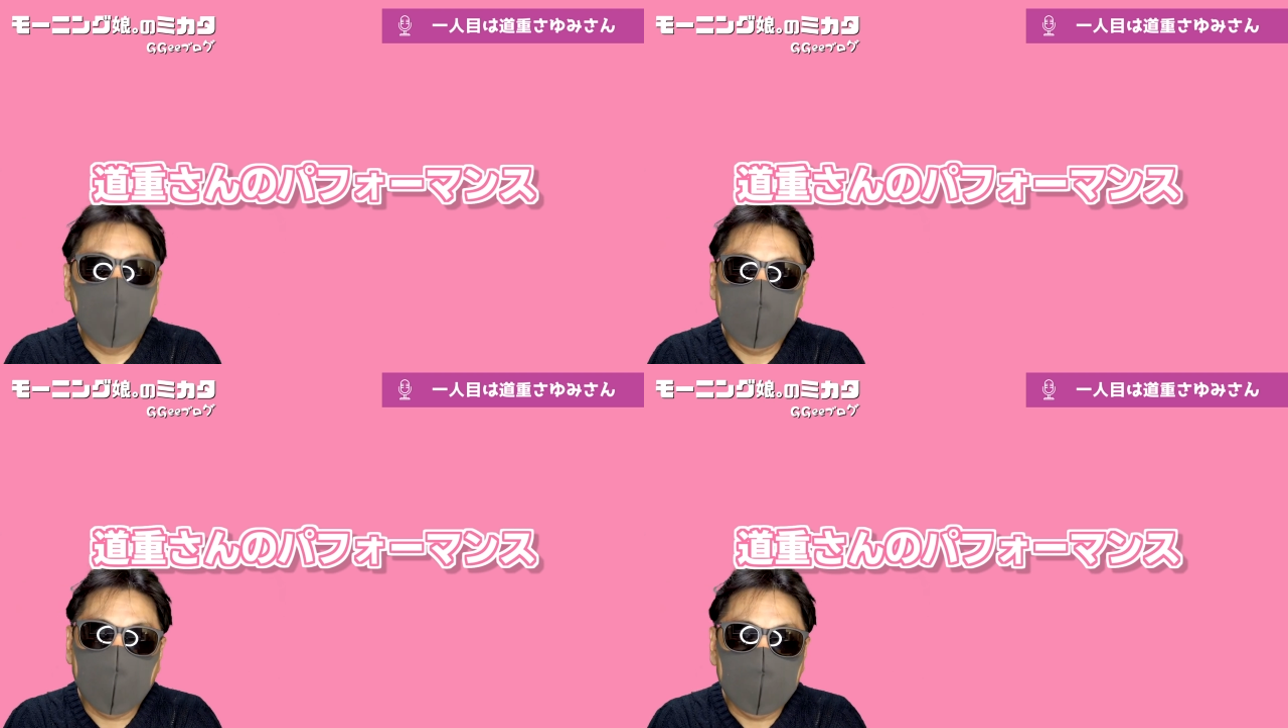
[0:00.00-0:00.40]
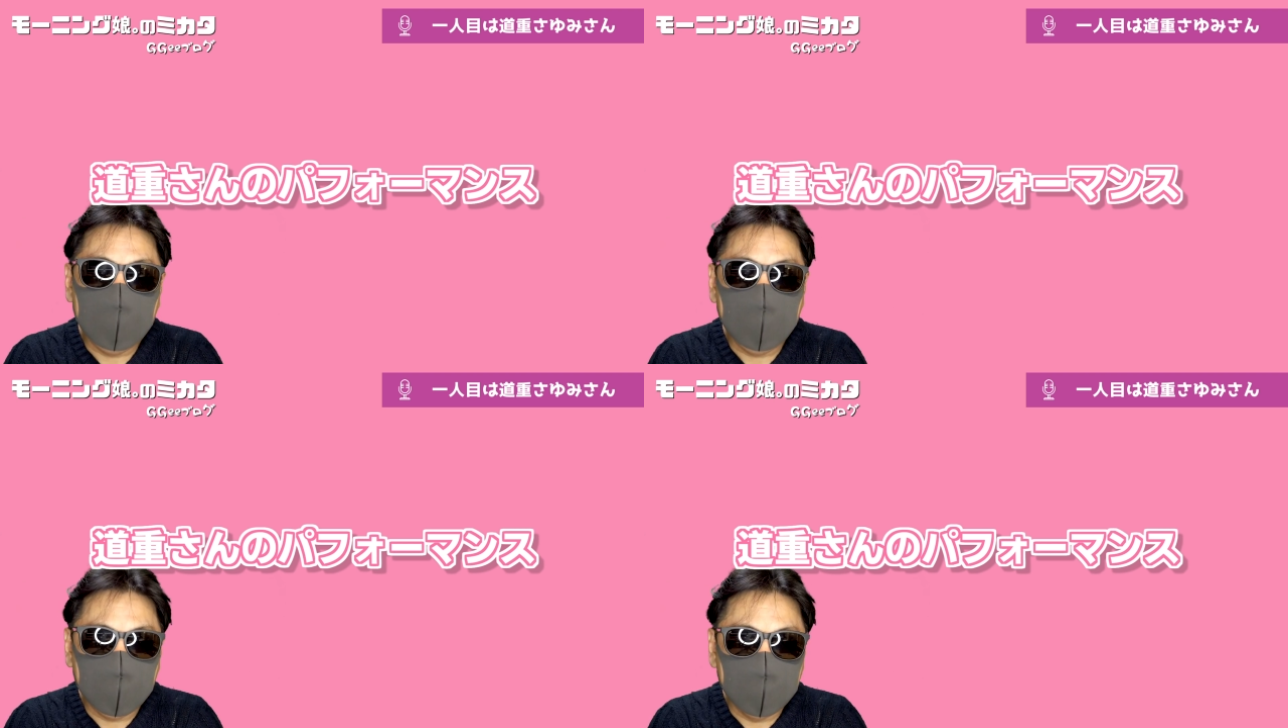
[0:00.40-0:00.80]
伝えた
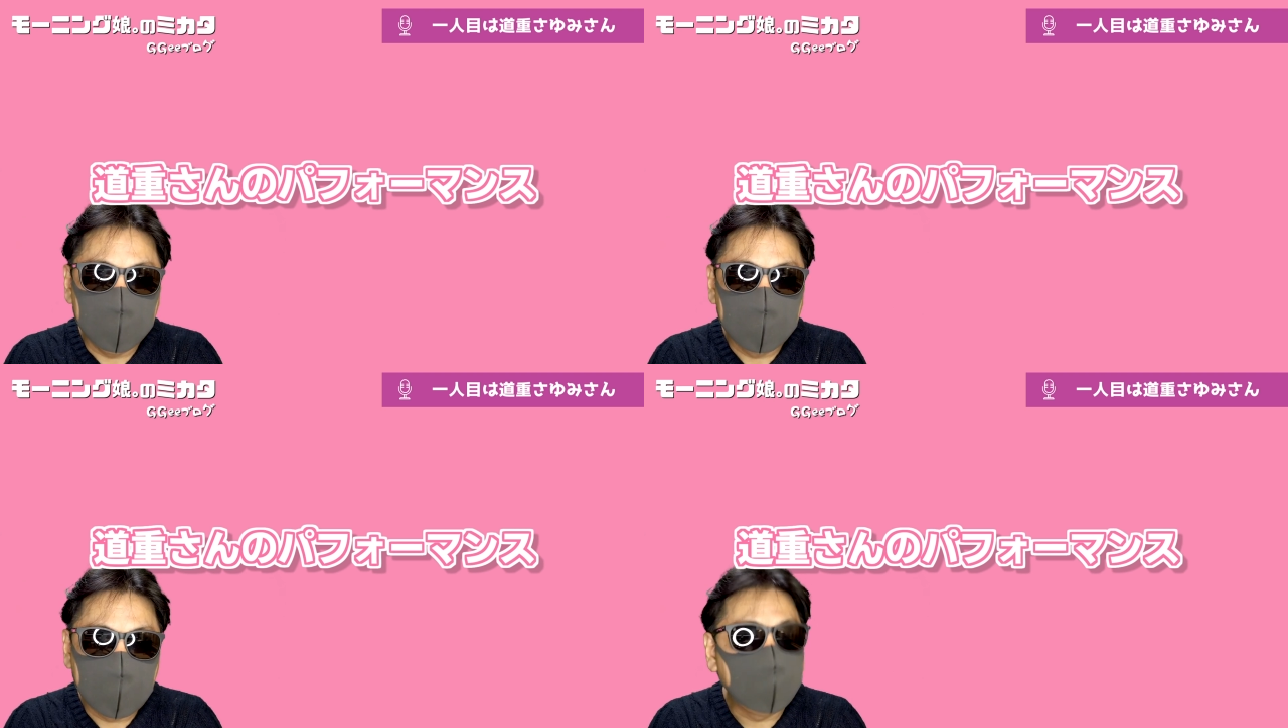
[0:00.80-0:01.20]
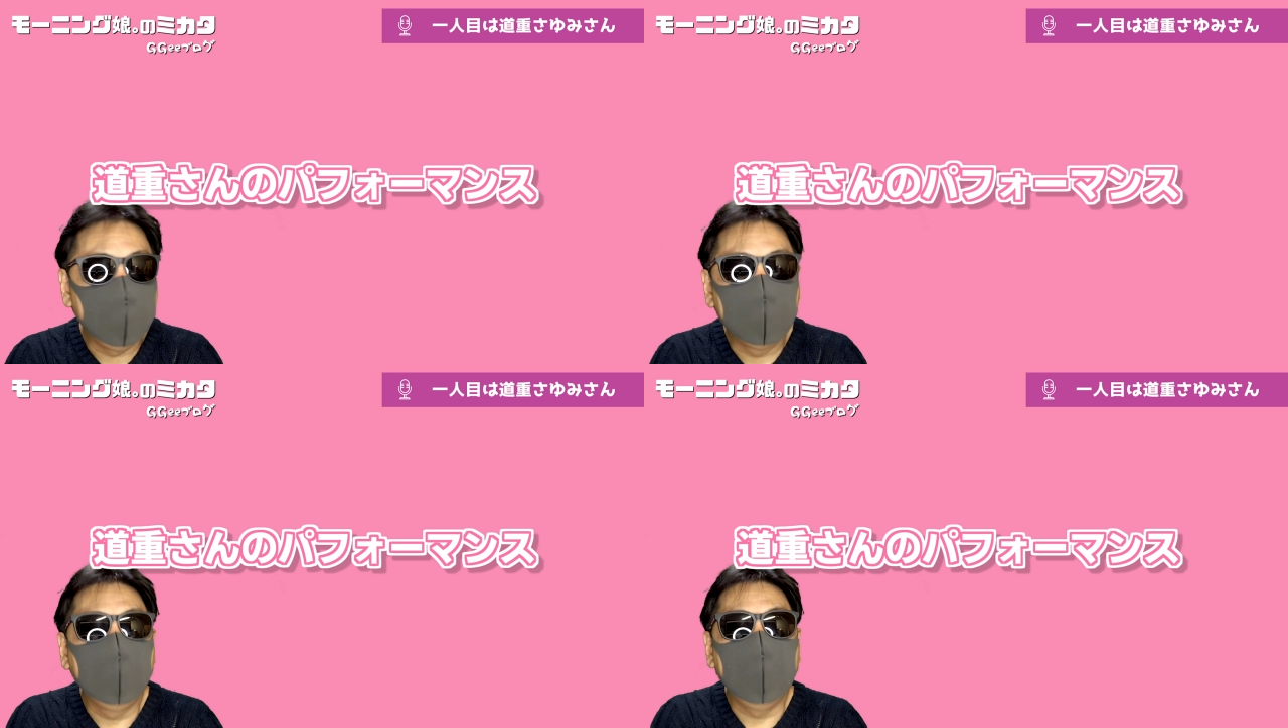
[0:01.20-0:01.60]
いっていう、
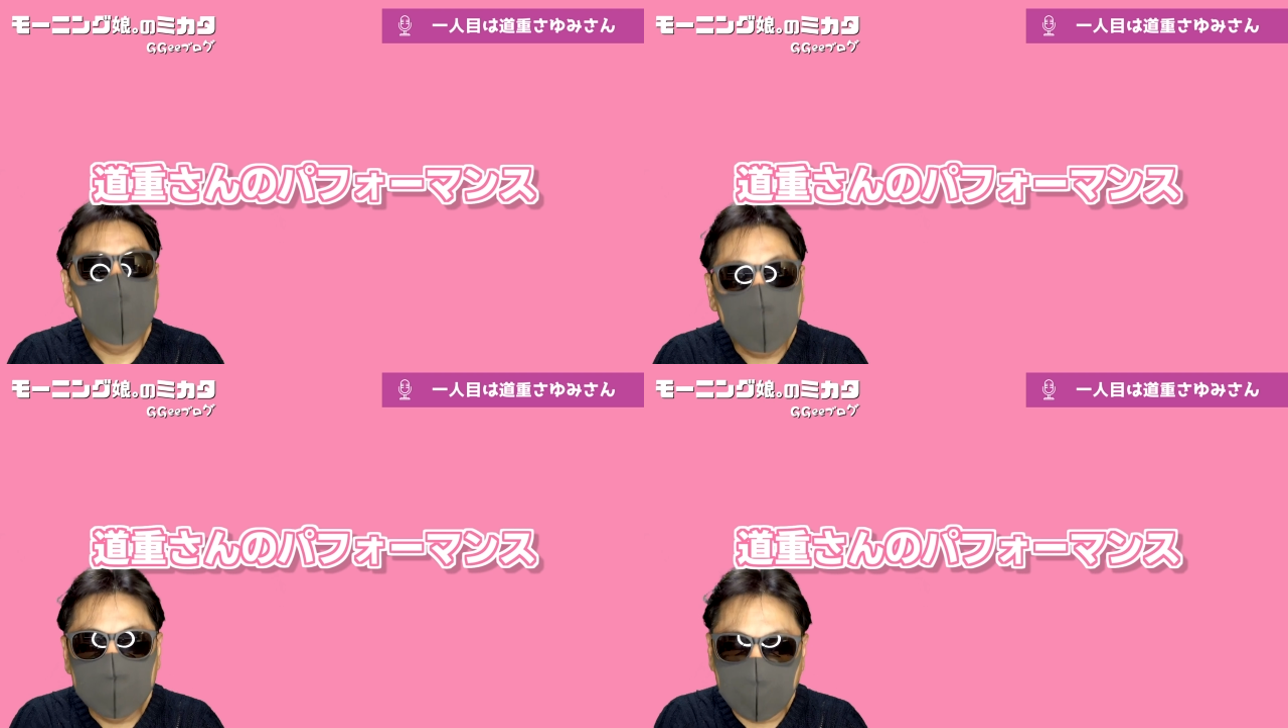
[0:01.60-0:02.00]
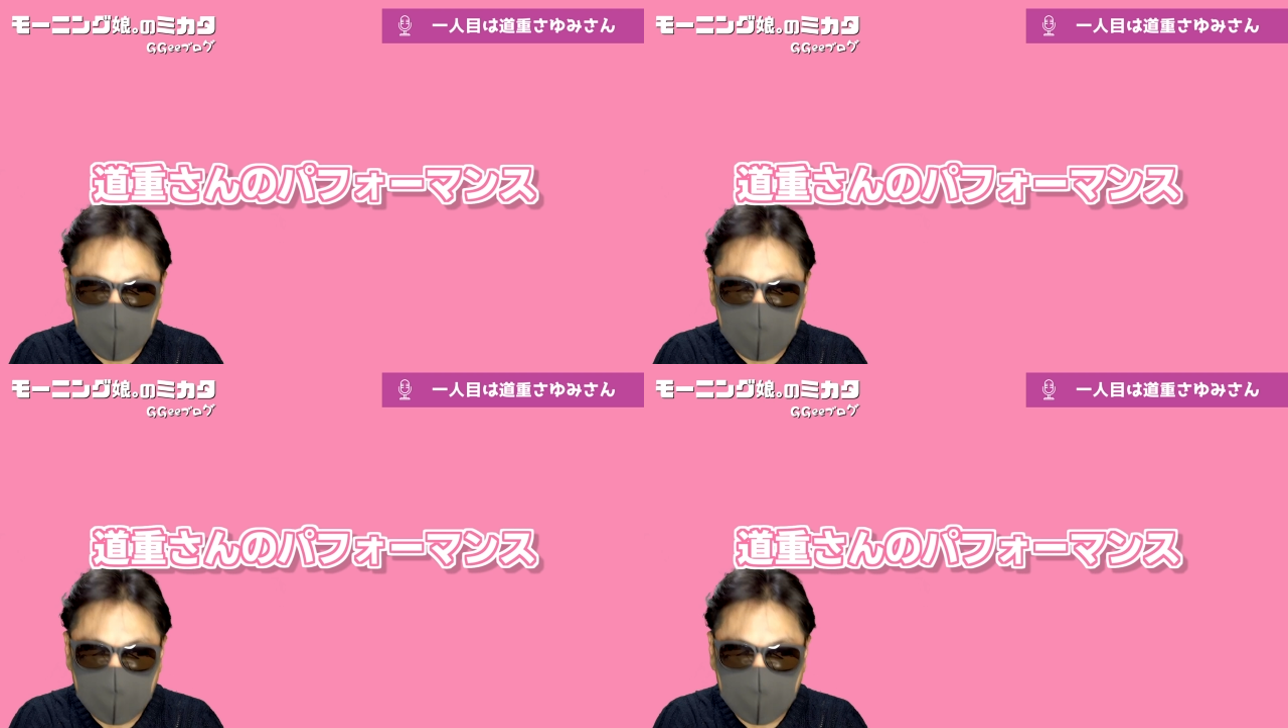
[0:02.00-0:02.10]
たとえそれがね、